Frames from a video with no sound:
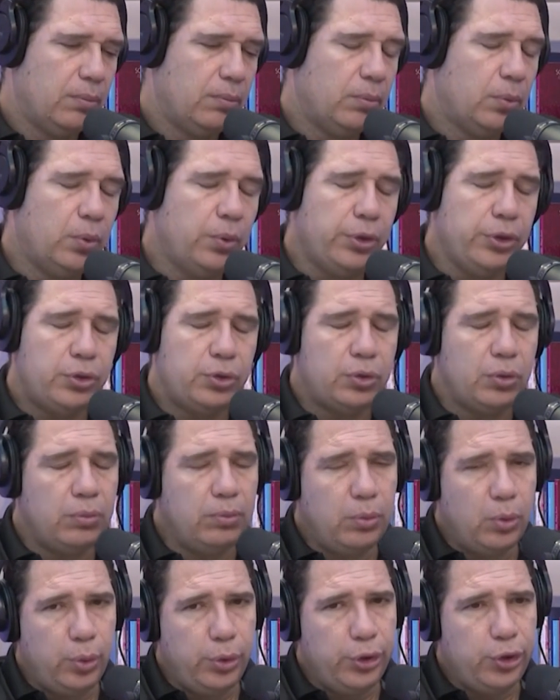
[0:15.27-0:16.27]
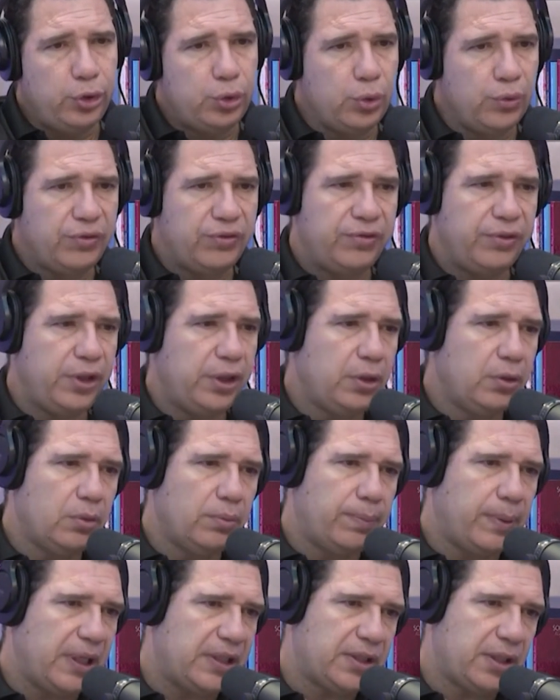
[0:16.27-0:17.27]
Muito, muito frio.
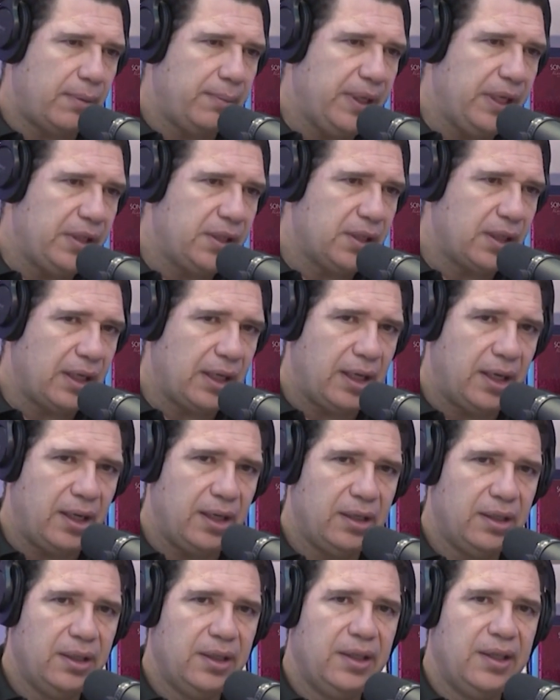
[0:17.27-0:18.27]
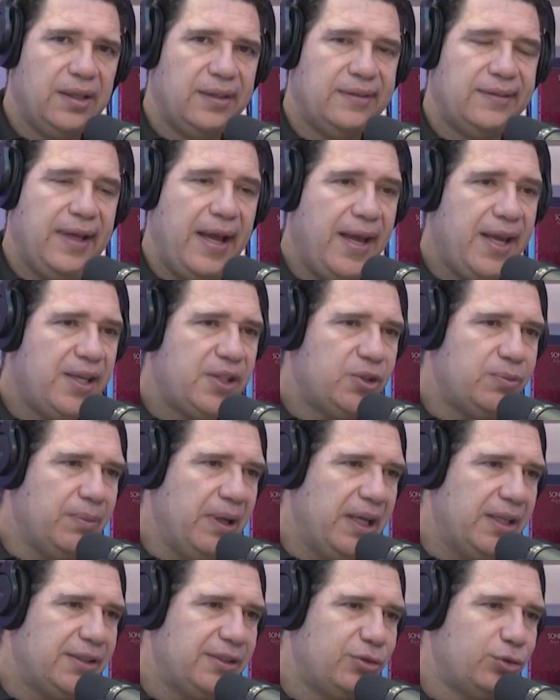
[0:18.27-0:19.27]
Praticamente, cara, 10
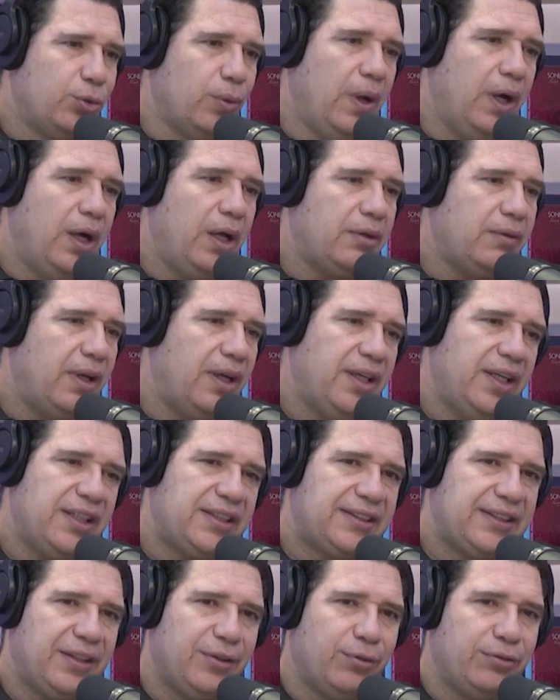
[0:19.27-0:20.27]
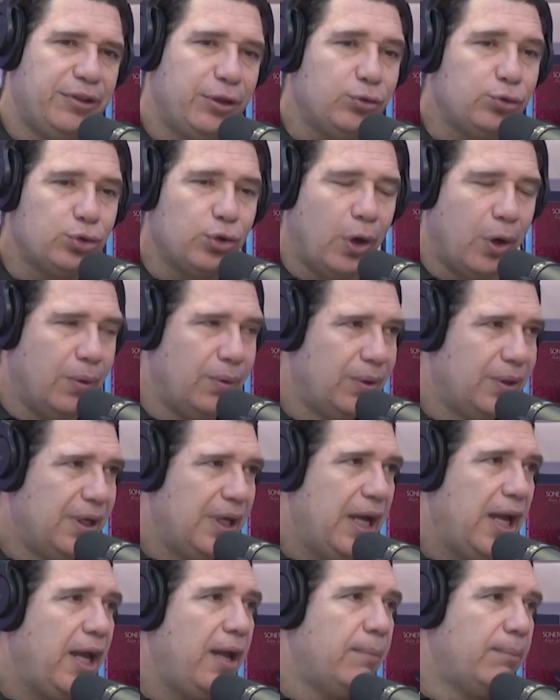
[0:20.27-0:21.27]
meses do ano ali, você não vê o sol.
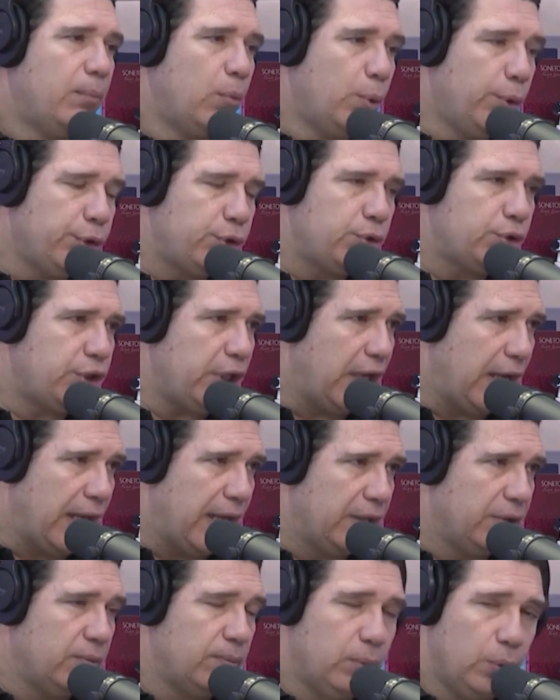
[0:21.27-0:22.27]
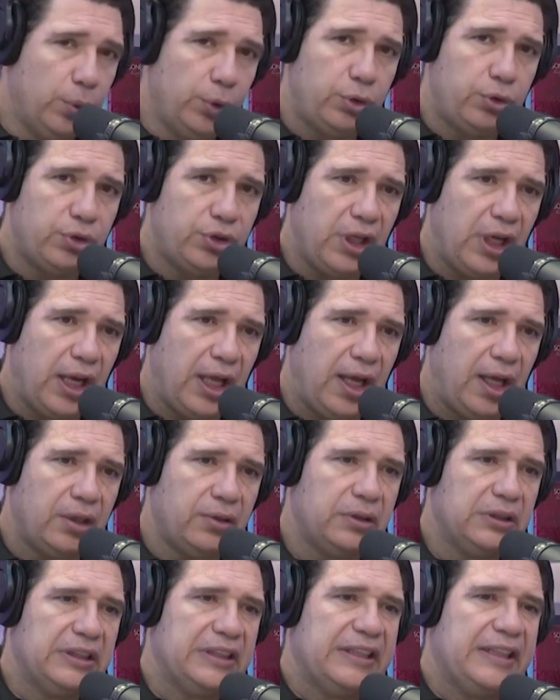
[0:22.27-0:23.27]
É muito gelado, muito
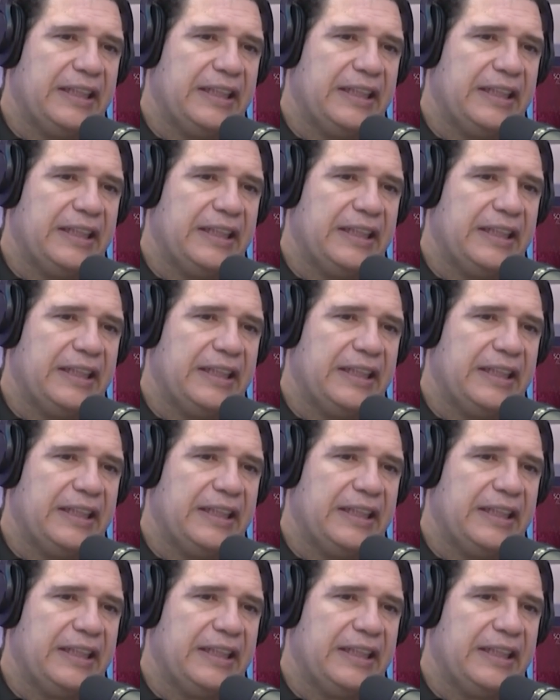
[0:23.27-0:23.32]
gelado.